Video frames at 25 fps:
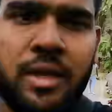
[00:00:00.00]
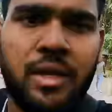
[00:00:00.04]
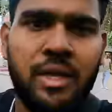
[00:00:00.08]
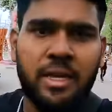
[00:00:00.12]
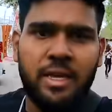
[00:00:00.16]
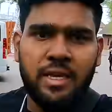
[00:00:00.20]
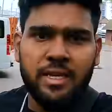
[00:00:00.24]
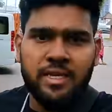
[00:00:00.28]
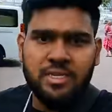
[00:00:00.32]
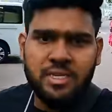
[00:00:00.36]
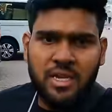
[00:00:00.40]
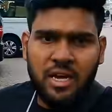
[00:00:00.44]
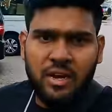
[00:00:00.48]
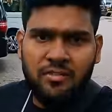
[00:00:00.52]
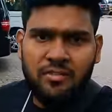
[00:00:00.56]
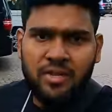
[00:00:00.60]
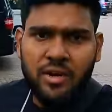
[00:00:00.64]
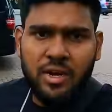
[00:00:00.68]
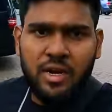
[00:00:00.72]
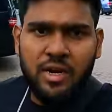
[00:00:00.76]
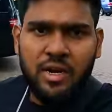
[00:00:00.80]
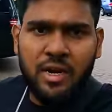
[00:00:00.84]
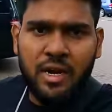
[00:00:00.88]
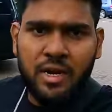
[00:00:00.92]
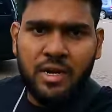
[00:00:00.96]
ఈ ఈస్ట్
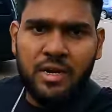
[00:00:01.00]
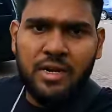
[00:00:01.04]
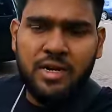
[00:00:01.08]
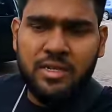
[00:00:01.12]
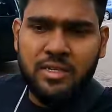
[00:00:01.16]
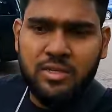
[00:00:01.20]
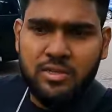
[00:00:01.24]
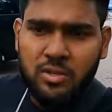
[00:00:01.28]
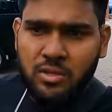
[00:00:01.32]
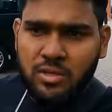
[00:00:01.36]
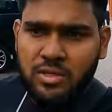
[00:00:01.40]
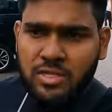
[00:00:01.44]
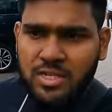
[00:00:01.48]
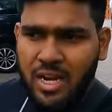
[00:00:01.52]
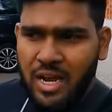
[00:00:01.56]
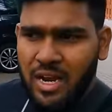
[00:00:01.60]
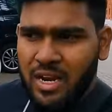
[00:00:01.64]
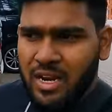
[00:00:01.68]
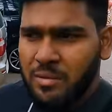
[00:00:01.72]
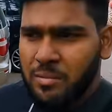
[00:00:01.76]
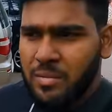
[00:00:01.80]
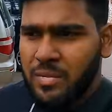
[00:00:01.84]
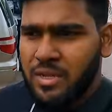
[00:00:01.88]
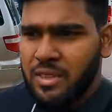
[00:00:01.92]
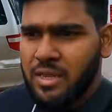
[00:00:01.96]
ఆఫ్రికన్ కంట్రీస్లో
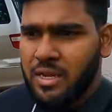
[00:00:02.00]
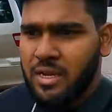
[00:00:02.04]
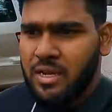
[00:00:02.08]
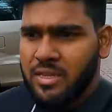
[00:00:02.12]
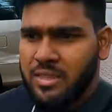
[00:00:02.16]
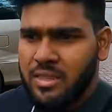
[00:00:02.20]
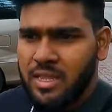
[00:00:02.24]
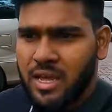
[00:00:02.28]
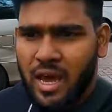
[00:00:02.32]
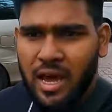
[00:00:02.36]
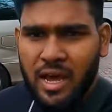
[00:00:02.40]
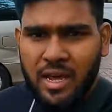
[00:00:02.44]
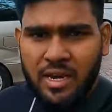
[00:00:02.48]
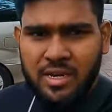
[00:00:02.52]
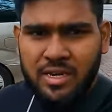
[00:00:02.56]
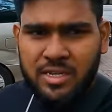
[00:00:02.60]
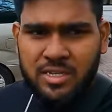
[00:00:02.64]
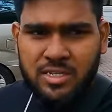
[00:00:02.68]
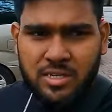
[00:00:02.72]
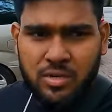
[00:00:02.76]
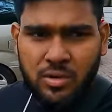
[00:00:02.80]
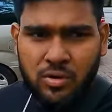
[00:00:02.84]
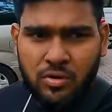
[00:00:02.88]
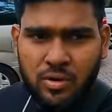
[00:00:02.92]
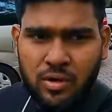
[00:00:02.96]
చాలామంది అయితే
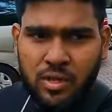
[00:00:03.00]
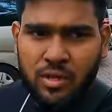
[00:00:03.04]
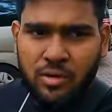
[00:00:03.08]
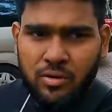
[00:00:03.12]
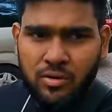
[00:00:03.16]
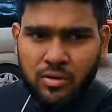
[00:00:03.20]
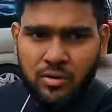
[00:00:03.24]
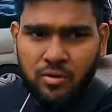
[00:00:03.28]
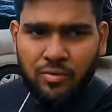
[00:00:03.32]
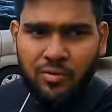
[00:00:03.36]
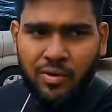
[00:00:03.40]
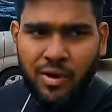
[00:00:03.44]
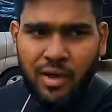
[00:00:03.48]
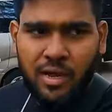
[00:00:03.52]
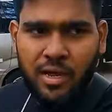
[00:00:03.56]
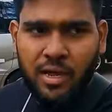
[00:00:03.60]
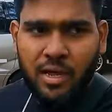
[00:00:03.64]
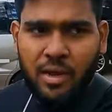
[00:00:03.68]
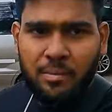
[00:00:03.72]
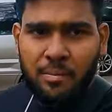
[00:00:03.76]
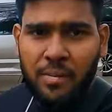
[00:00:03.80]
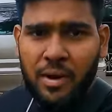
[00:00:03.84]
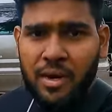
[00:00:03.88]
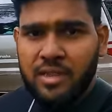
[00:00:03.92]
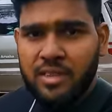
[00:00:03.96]
ఆర్టిస్టులు ఉన్నారు వాళ్ళ
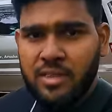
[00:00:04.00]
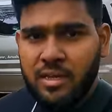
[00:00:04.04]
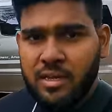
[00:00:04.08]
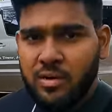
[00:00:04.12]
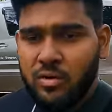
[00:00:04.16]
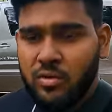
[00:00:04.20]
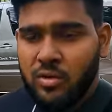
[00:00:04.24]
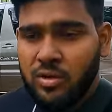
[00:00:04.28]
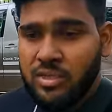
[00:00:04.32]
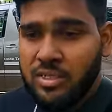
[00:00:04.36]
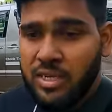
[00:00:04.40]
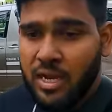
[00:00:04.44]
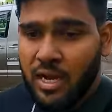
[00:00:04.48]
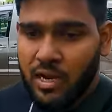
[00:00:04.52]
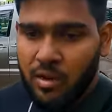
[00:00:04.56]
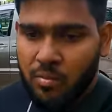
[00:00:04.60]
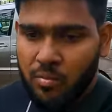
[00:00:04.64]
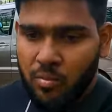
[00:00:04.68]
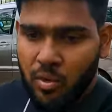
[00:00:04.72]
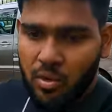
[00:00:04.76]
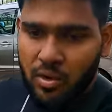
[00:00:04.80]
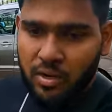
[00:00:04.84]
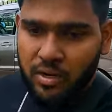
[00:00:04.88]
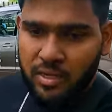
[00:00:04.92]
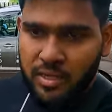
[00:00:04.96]
పనితనం కూడా చాలా
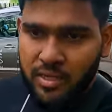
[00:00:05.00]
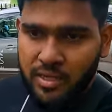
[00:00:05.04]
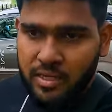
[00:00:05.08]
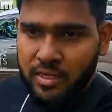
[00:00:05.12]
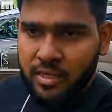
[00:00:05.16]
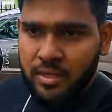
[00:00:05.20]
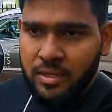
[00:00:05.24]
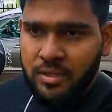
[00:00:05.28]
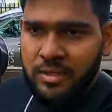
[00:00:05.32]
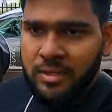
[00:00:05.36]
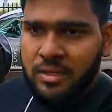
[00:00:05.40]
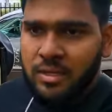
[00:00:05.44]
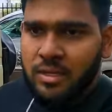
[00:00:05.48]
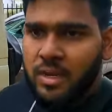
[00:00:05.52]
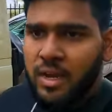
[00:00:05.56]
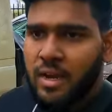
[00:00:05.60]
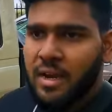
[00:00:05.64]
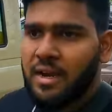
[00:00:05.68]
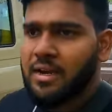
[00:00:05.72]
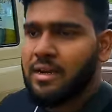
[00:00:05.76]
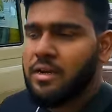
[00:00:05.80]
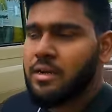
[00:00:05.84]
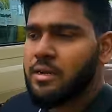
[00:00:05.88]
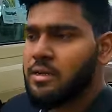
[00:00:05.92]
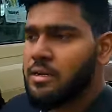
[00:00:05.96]
బాగుంటుంది
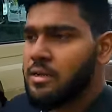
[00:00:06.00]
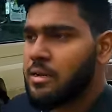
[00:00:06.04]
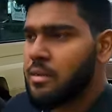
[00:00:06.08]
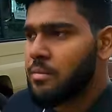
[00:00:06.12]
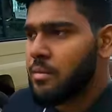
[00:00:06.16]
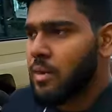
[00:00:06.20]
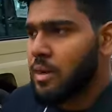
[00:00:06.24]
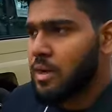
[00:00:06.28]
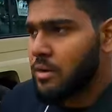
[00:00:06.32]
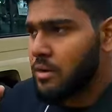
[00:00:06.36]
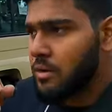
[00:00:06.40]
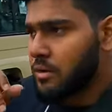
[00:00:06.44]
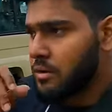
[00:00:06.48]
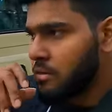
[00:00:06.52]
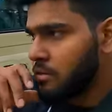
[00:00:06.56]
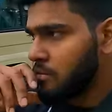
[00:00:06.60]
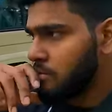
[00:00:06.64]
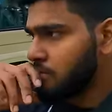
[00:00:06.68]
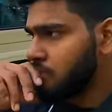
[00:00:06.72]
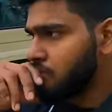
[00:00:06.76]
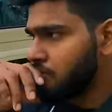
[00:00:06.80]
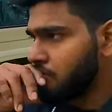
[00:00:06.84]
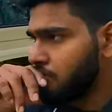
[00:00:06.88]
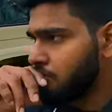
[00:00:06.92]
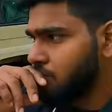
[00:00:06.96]
అండ్ మనం
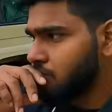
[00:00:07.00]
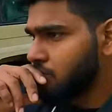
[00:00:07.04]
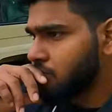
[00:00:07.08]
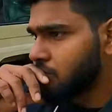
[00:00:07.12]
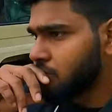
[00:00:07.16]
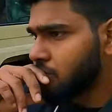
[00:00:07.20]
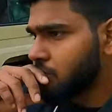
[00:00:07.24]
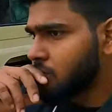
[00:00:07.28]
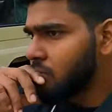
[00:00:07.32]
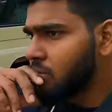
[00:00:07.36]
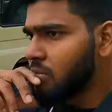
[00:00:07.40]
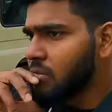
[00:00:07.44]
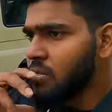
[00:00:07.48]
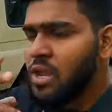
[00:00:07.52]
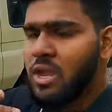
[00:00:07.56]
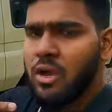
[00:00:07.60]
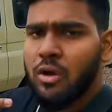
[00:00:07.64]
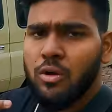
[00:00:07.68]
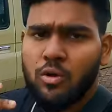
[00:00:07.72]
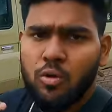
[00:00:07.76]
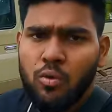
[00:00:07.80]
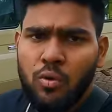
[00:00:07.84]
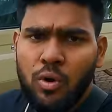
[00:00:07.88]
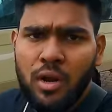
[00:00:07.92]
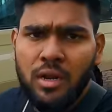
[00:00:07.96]

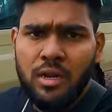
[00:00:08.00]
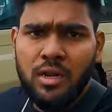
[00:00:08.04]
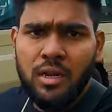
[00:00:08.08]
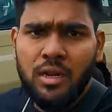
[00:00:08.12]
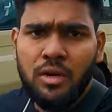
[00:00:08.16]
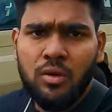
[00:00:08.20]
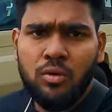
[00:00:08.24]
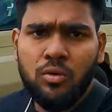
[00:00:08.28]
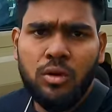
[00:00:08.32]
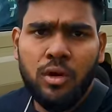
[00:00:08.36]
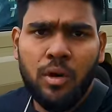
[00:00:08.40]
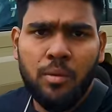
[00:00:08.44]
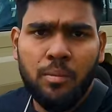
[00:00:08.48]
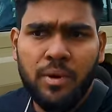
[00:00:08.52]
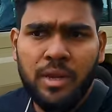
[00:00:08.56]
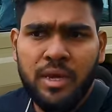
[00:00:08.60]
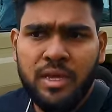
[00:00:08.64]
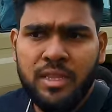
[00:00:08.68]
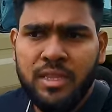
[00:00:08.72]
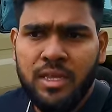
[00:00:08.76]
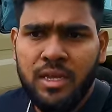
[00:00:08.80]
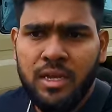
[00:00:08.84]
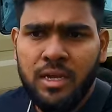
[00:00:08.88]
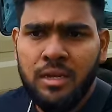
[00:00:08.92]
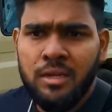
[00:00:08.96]
రువాండాలో
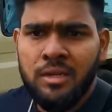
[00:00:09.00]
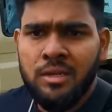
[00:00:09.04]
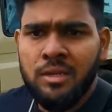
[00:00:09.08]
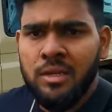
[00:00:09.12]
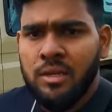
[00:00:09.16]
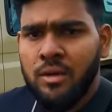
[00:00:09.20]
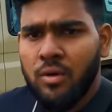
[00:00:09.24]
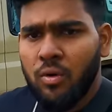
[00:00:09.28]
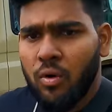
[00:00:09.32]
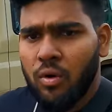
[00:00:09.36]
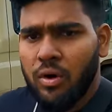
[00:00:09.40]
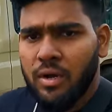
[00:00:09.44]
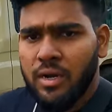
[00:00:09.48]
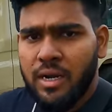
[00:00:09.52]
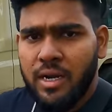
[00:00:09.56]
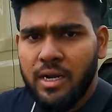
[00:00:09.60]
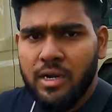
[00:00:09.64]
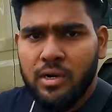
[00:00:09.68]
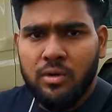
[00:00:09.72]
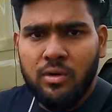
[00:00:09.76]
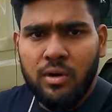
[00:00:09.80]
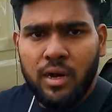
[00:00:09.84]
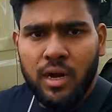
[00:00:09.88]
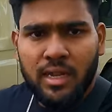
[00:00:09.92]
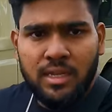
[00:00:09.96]
ఉన్నప్పుడైతే ఒకటి
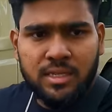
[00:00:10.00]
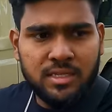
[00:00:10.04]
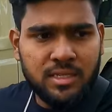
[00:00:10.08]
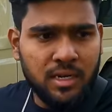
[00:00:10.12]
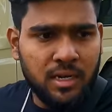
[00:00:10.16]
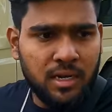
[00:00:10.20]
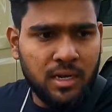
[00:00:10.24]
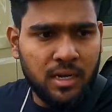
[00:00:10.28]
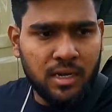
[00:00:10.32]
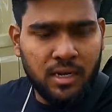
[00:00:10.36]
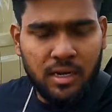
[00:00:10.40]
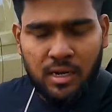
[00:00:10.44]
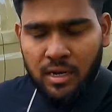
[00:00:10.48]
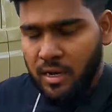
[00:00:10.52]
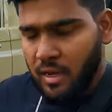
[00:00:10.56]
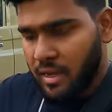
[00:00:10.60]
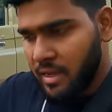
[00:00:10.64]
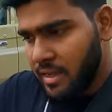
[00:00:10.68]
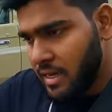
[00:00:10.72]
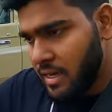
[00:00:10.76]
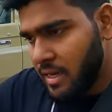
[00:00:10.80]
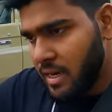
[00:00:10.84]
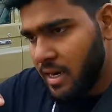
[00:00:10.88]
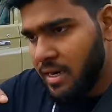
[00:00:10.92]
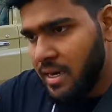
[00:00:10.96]
రెండు కల్చర్
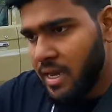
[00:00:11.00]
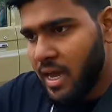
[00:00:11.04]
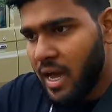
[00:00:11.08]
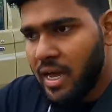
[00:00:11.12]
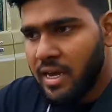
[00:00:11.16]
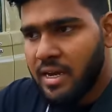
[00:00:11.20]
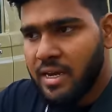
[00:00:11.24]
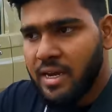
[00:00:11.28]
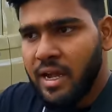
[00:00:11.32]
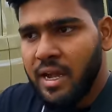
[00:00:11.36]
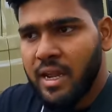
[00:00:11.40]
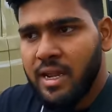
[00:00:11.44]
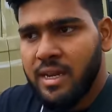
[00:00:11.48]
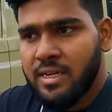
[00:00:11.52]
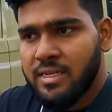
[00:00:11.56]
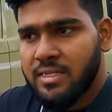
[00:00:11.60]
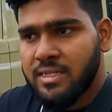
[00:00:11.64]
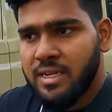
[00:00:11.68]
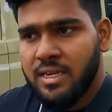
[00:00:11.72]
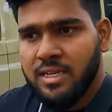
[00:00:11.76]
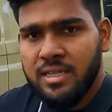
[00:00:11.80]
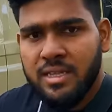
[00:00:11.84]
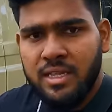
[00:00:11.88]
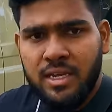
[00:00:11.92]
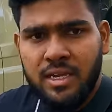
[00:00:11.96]
ఇలాంటి ఆర్ట్
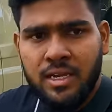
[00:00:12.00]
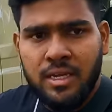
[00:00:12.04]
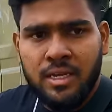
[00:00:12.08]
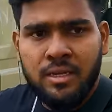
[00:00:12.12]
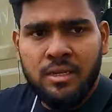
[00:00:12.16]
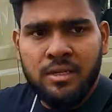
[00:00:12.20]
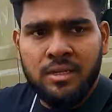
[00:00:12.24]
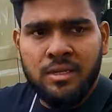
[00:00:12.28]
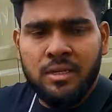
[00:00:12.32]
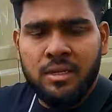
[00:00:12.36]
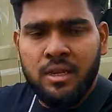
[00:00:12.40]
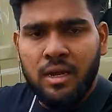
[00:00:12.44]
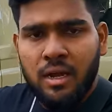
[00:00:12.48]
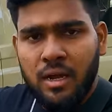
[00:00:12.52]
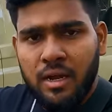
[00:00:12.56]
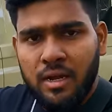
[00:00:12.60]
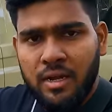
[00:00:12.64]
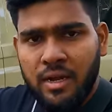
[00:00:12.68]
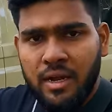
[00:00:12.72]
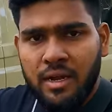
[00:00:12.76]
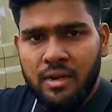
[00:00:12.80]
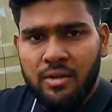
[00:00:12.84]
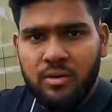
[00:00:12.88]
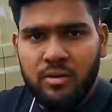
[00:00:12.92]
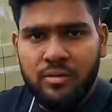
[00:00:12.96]
గ్యాలరీస్ అయితే
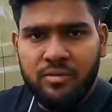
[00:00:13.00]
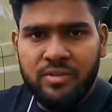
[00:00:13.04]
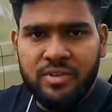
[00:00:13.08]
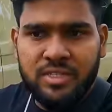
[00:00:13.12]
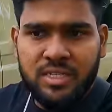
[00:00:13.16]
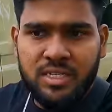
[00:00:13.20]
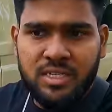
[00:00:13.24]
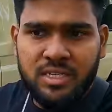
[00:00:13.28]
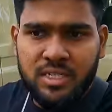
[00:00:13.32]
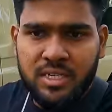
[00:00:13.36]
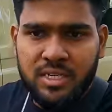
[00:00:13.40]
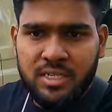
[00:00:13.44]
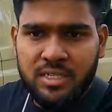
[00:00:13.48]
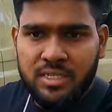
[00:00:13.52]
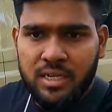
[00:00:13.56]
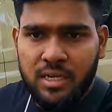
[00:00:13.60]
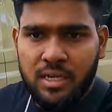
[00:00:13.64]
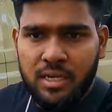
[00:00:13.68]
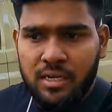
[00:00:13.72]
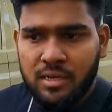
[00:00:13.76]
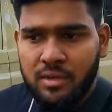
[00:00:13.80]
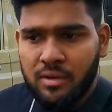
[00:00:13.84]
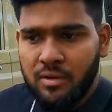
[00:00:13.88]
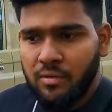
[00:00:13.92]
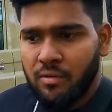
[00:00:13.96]
నేను విజిట్
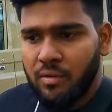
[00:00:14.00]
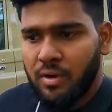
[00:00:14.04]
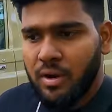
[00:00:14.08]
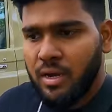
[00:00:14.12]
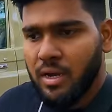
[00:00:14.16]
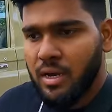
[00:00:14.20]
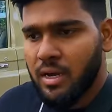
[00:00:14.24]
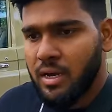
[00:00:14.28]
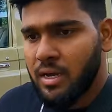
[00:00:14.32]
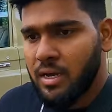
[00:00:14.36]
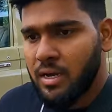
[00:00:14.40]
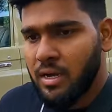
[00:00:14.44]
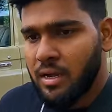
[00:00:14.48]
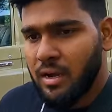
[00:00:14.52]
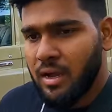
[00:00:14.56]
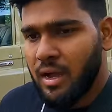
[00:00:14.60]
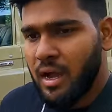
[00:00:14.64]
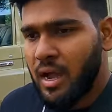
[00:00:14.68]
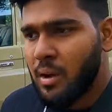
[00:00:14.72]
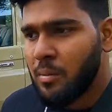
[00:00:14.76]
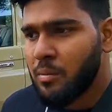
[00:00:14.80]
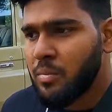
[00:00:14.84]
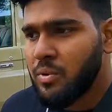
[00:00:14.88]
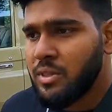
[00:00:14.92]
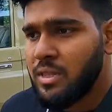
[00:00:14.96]
చేసా వాళ్ళ
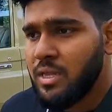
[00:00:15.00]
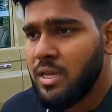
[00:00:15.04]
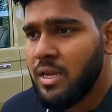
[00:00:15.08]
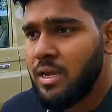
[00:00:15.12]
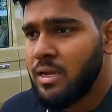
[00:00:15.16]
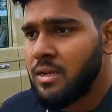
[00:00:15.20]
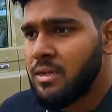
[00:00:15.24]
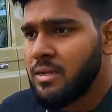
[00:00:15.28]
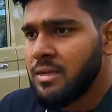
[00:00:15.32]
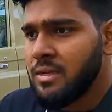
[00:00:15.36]
కాకపోతే